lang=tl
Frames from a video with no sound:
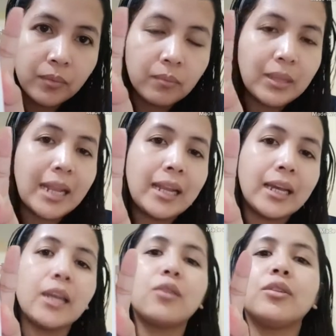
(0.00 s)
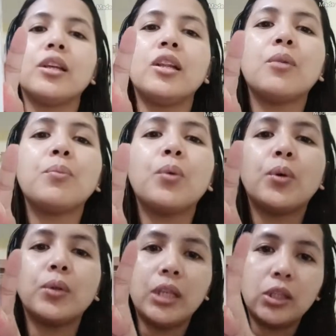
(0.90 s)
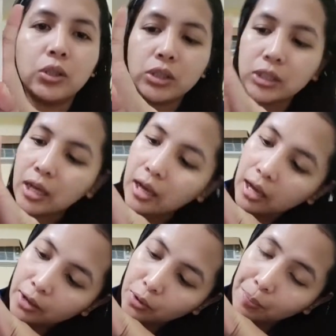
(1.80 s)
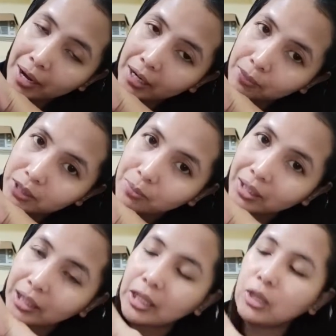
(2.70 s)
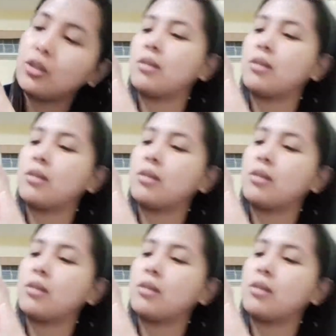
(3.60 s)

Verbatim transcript: Lalagay ko na lang po dito sa ano para mas makita nyo ng